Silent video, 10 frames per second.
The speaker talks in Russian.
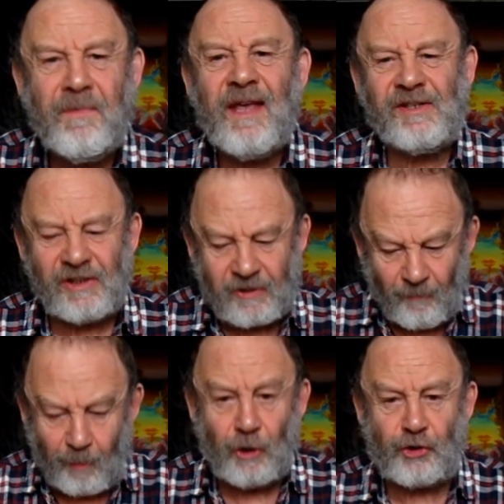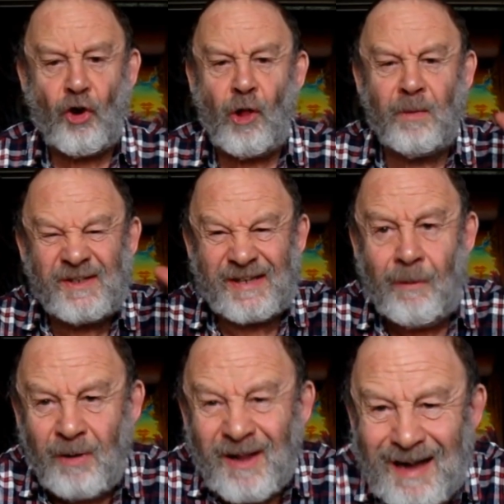месяцев пришел бы,
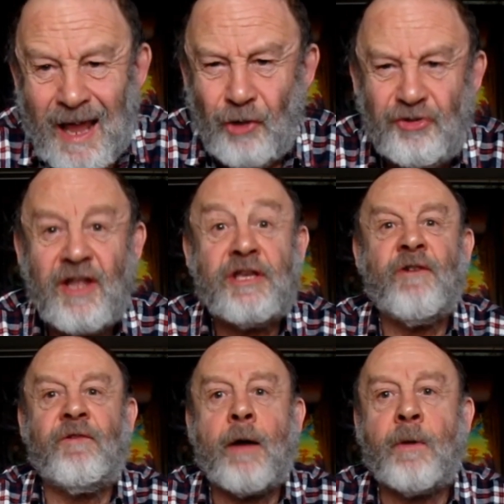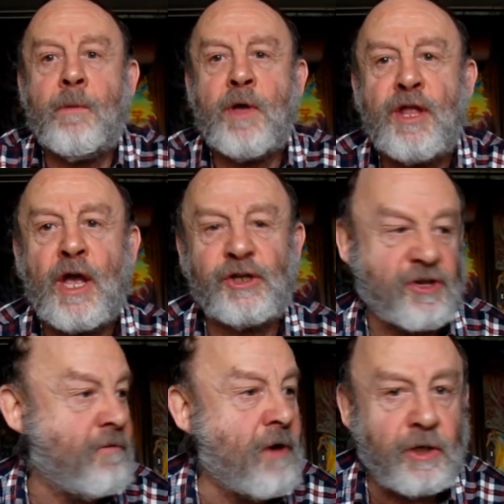забираю деньги, вы бы меня
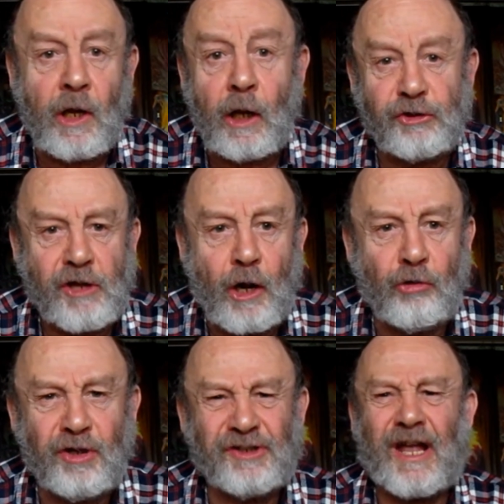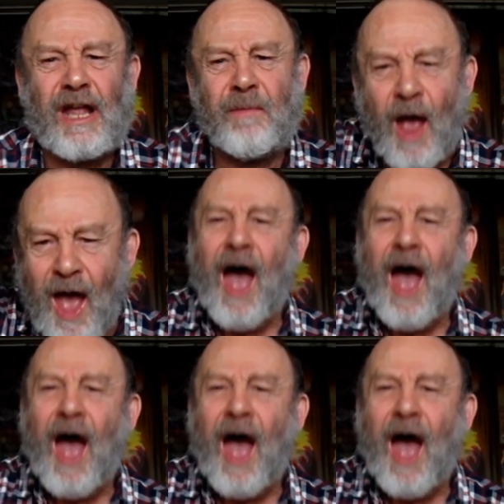схватили за руки, сказали бы,